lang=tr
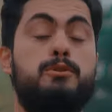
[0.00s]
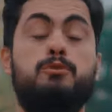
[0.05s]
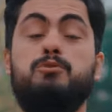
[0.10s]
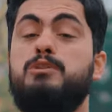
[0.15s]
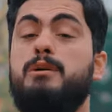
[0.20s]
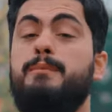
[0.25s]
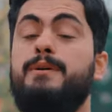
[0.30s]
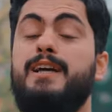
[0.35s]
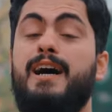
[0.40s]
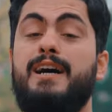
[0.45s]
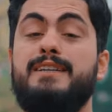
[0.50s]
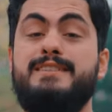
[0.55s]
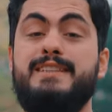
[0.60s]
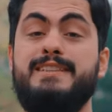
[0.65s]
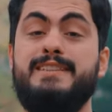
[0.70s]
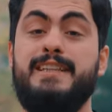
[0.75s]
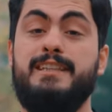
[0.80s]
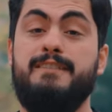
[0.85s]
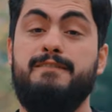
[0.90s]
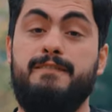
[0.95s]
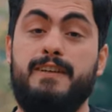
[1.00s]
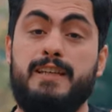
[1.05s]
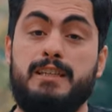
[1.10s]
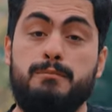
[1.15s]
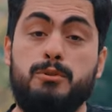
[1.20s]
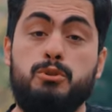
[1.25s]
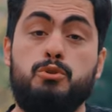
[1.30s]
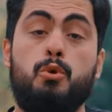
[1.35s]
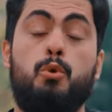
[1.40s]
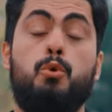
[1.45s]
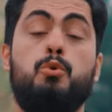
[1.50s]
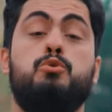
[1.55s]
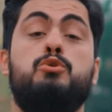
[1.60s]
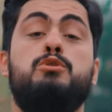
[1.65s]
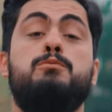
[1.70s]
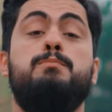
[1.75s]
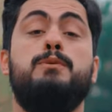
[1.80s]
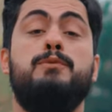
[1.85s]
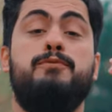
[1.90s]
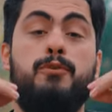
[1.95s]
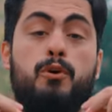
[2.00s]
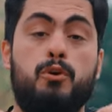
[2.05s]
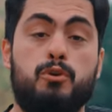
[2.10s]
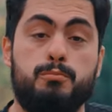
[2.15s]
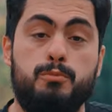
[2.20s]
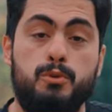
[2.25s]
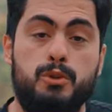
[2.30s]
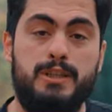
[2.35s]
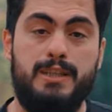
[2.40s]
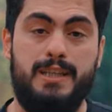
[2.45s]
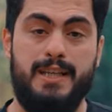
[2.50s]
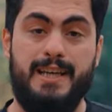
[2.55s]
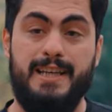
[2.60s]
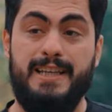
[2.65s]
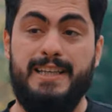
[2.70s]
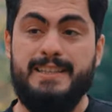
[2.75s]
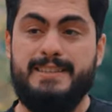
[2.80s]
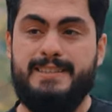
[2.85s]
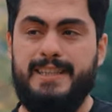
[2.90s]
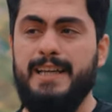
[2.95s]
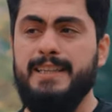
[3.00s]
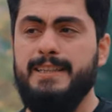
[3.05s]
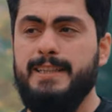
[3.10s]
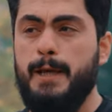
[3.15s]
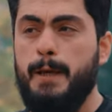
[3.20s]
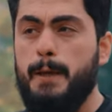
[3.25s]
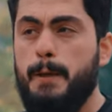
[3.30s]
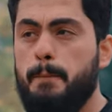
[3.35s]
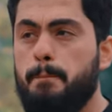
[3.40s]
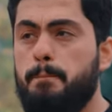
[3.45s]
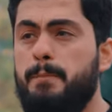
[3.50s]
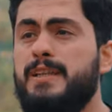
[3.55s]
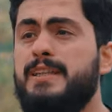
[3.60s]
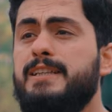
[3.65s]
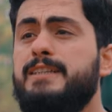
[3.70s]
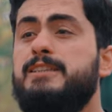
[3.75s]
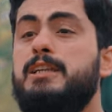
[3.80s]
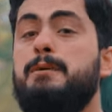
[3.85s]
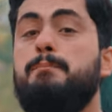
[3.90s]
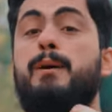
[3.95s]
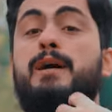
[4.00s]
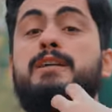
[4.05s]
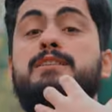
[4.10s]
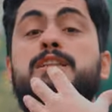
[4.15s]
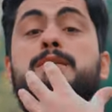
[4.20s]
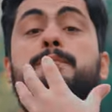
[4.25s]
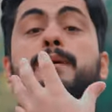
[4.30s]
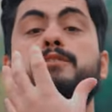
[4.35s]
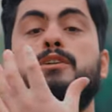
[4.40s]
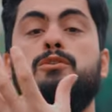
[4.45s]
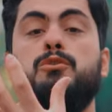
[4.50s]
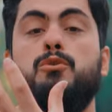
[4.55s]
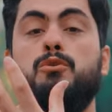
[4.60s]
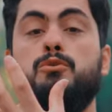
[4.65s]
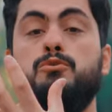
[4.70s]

Bediüzzaman Hazretlerinin vermiş olduğu bu formül ile sen de bir işe başlamadan